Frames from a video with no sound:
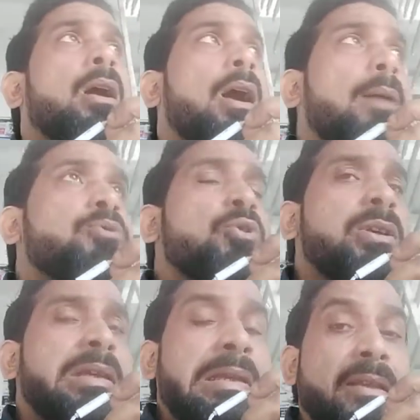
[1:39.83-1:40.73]
अब जो
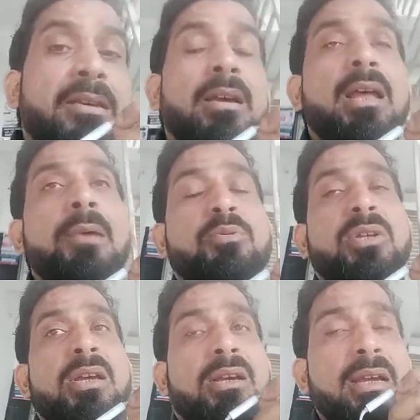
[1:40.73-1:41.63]
इलीगल ऐप्स
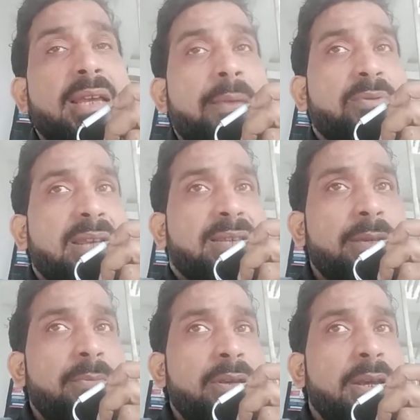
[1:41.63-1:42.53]
हैं कई ऐप्स
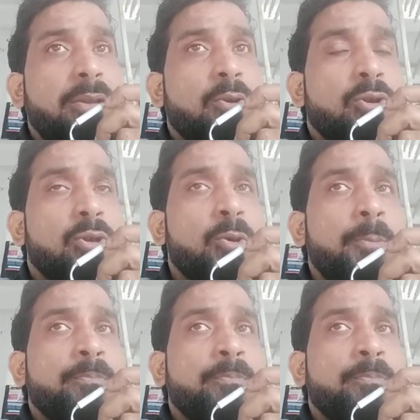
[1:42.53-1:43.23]
ऐसी भी हैं दोस्तों